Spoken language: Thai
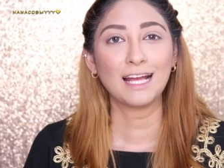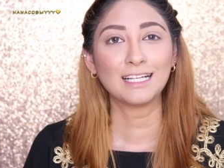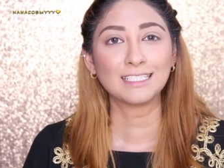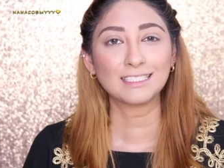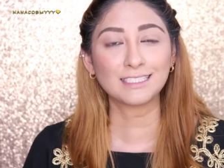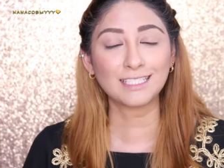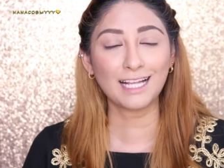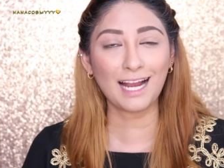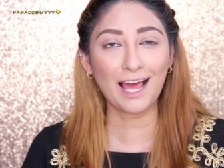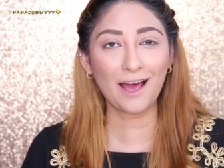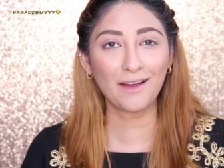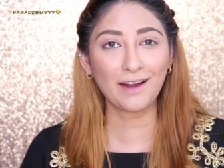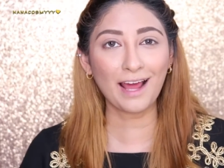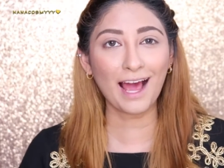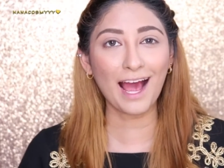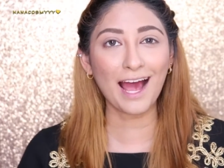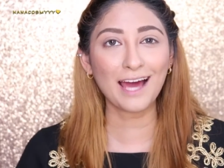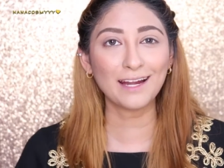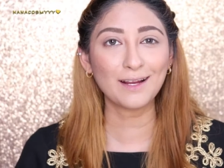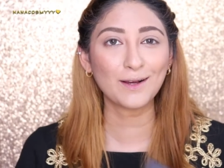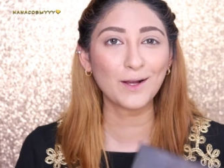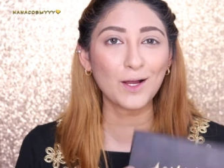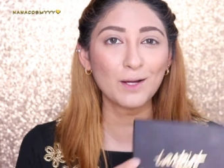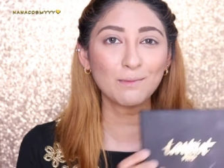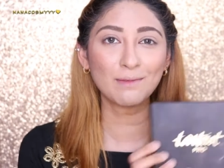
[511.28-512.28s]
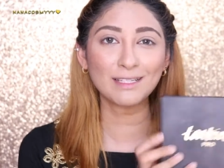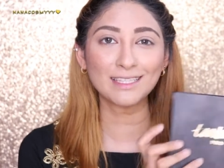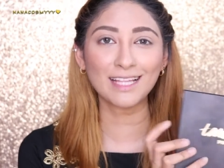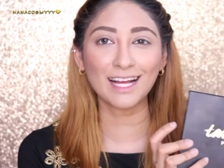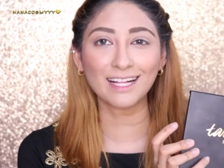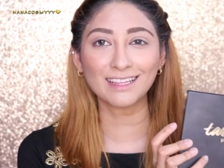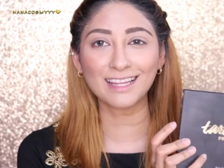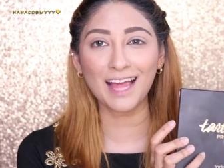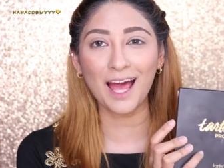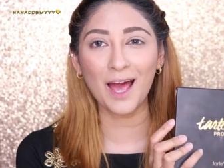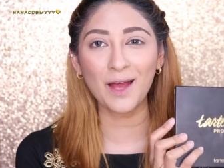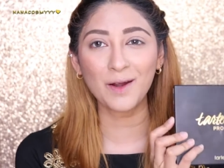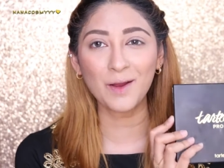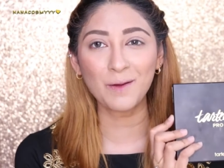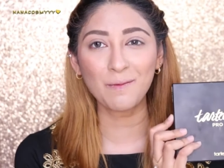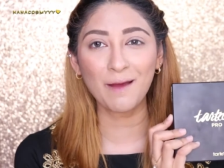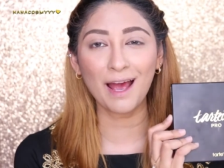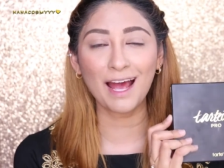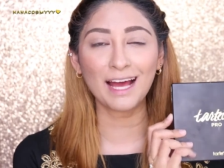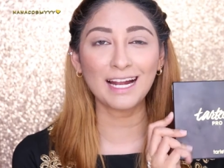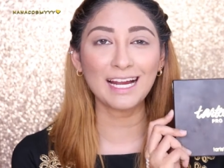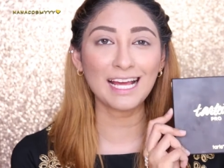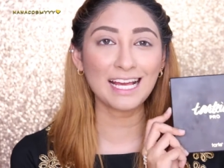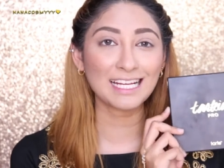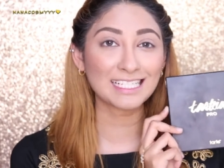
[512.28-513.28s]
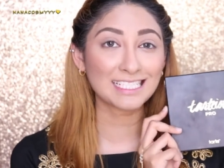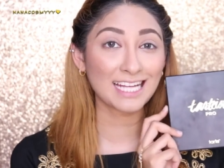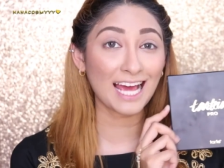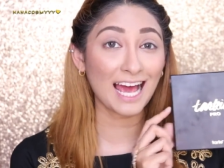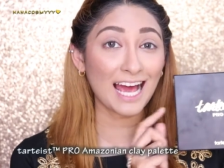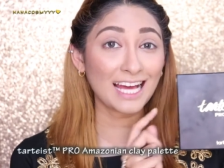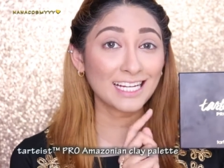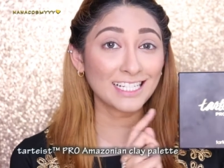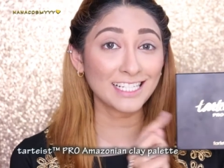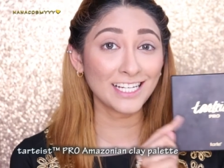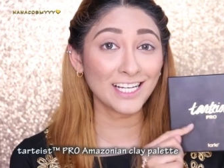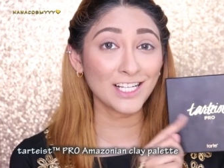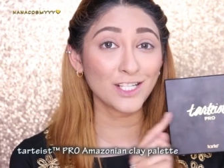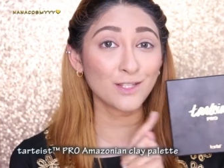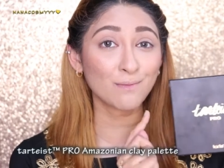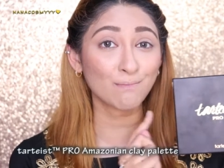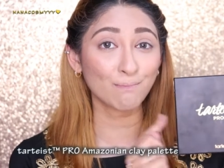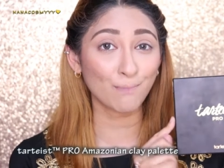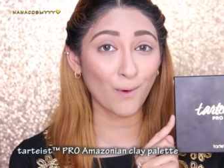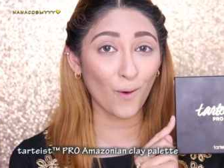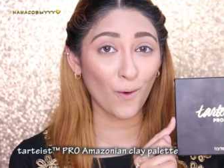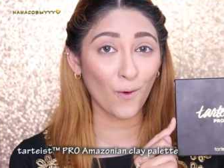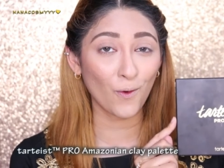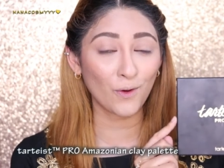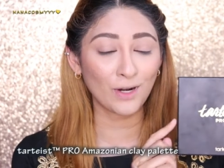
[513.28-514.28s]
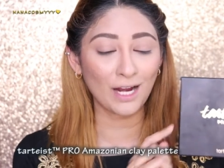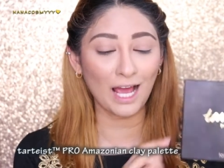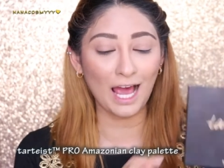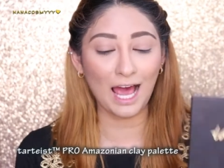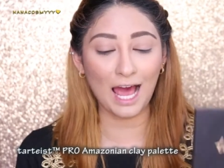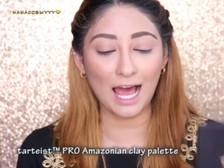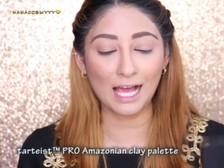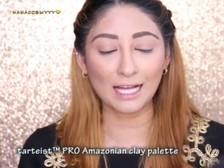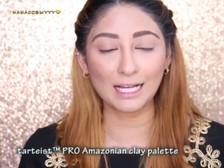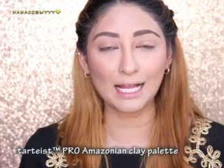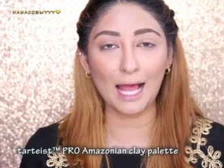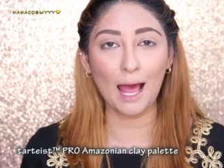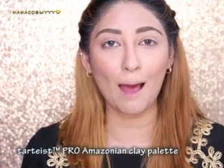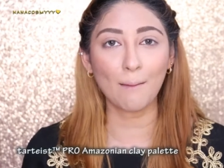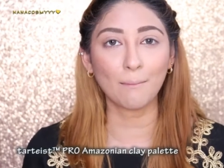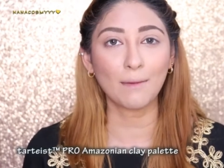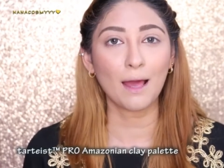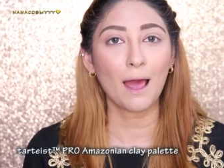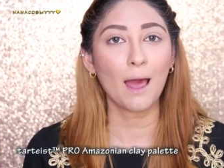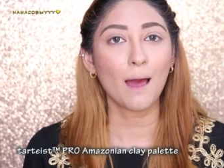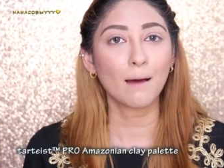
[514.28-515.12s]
เสร็จแล้วนะคะนะก็มาแต่งตาด้วยพาเลททัชทิสโปนะคะ กับ